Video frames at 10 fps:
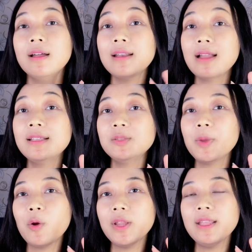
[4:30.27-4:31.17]
Nah,
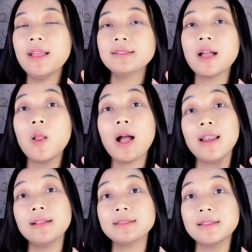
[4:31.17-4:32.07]
Dismeno ini guys, kalau
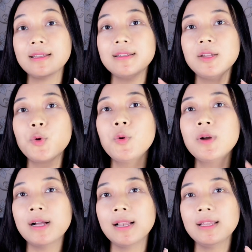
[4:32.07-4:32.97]
kalian searching di
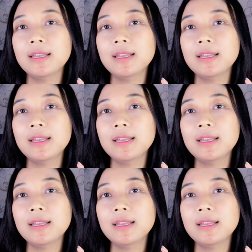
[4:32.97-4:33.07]
Google,